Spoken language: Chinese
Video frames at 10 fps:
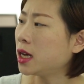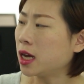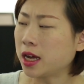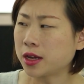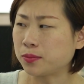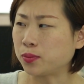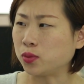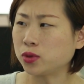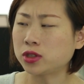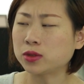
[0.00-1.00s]
哎，
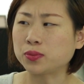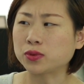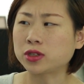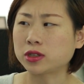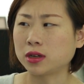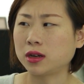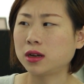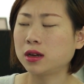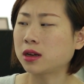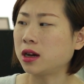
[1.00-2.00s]
不是不是，
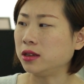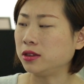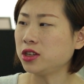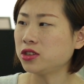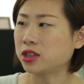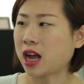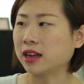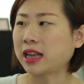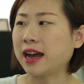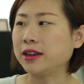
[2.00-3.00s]
肯定是
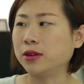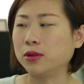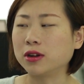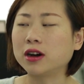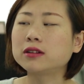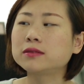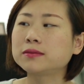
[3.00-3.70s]
汤太油了。